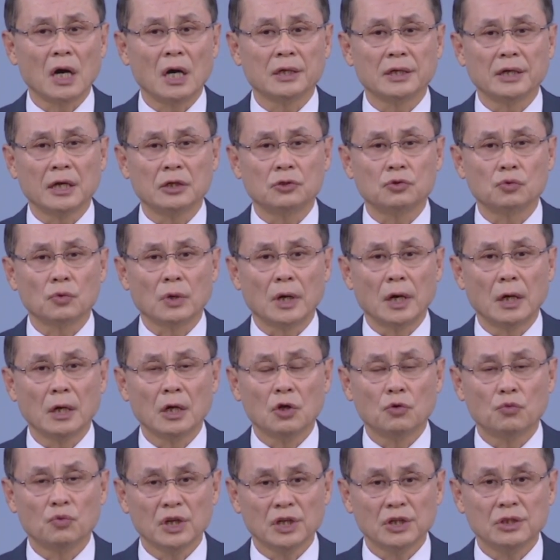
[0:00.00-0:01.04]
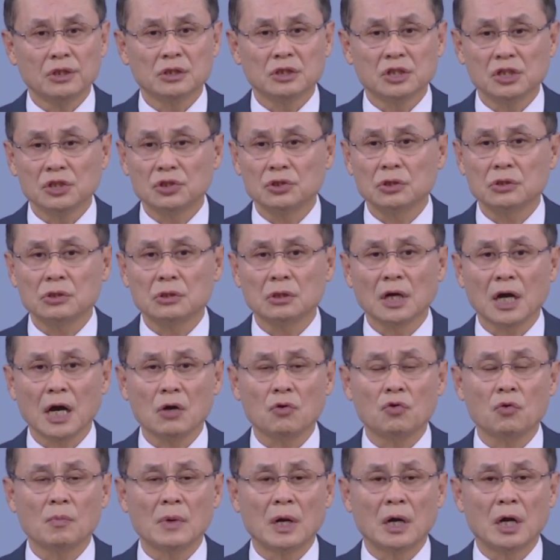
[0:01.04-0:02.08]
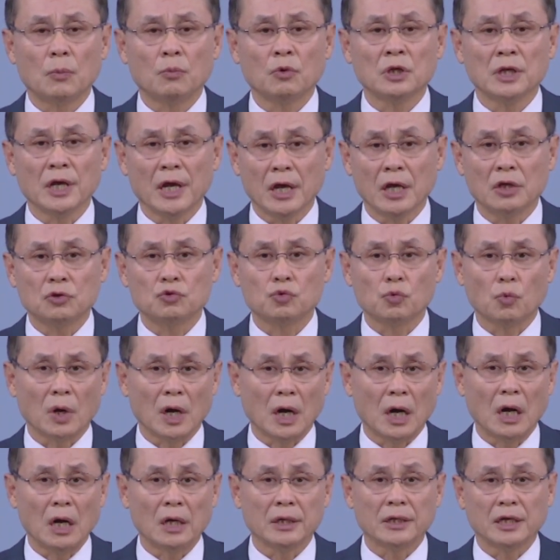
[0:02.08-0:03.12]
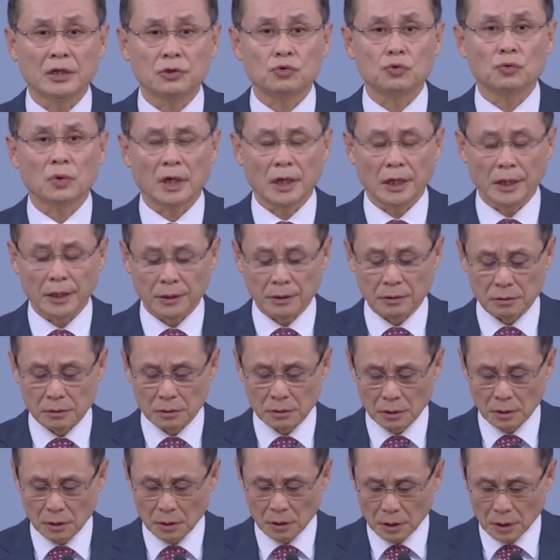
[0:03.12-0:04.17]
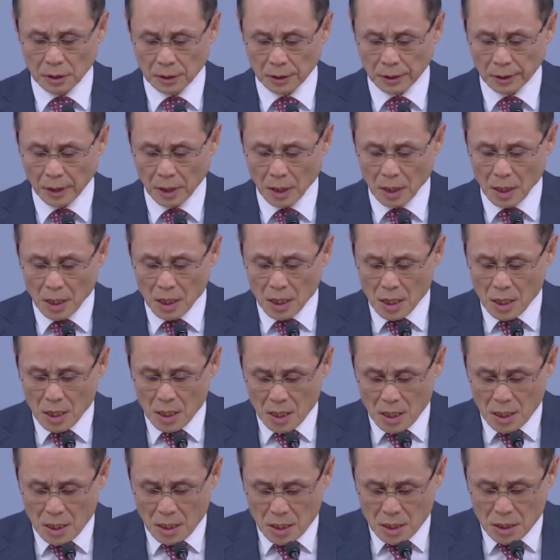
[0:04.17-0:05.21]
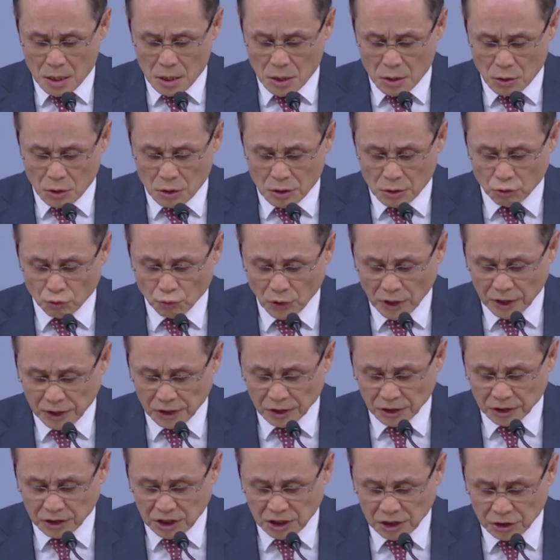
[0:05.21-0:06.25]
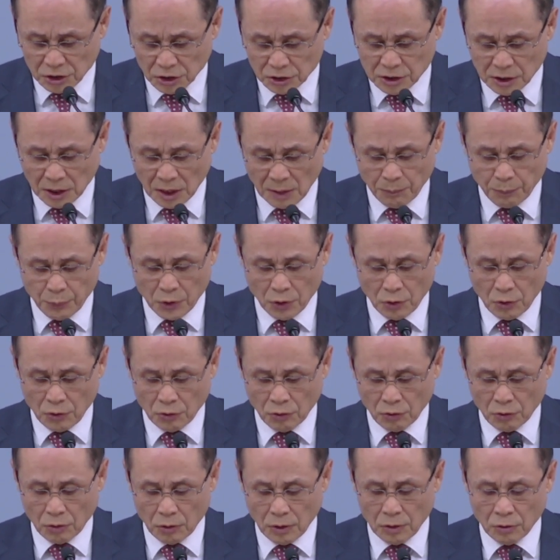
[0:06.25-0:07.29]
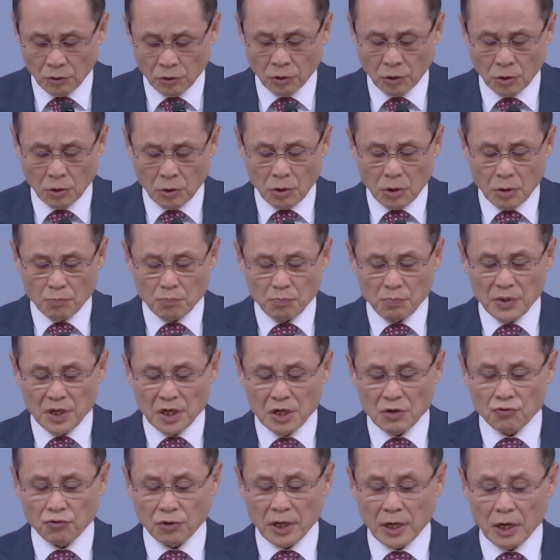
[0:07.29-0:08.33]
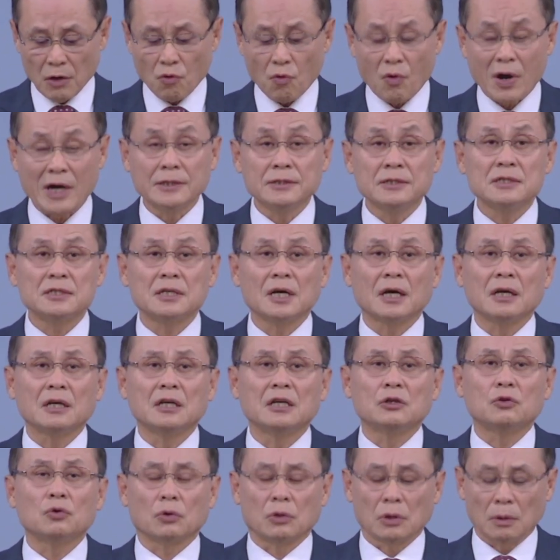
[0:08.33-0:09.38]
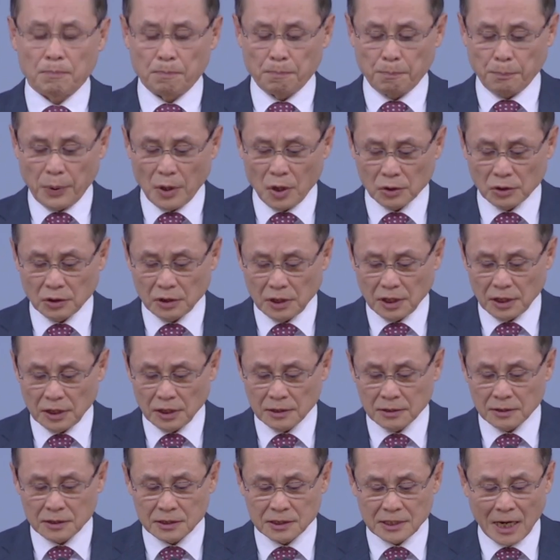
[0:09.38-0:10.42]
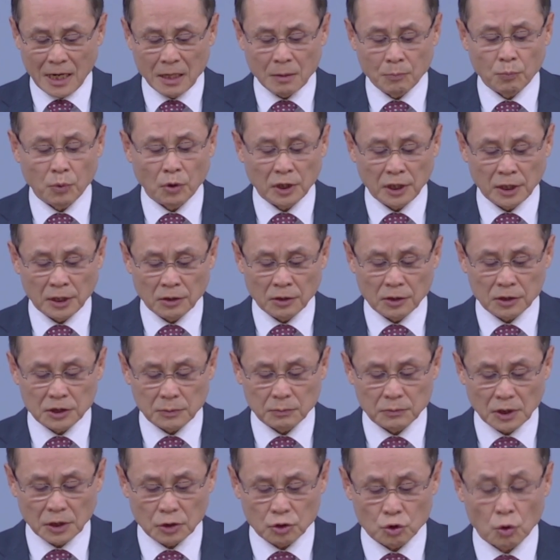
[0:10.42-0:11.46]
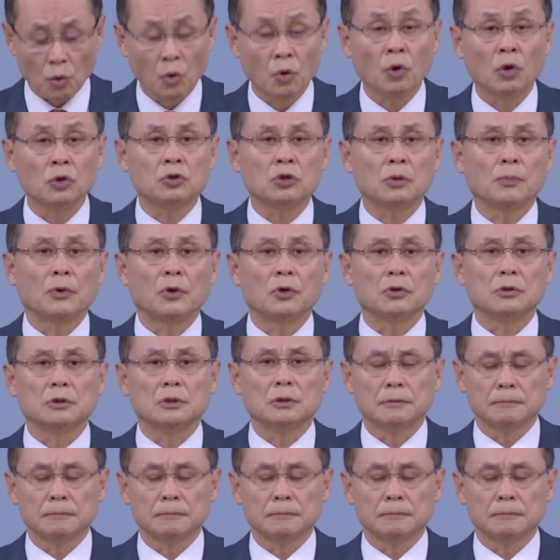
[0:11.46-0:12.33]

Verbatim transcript: 예수와 위드 지저스를 한국말로 하면 예수와 예수와예요. 예. 위드 지저스란 표현으로 미국의 관상 기도를 퍼뜨린 장본인인 것입니다. 존 오트버그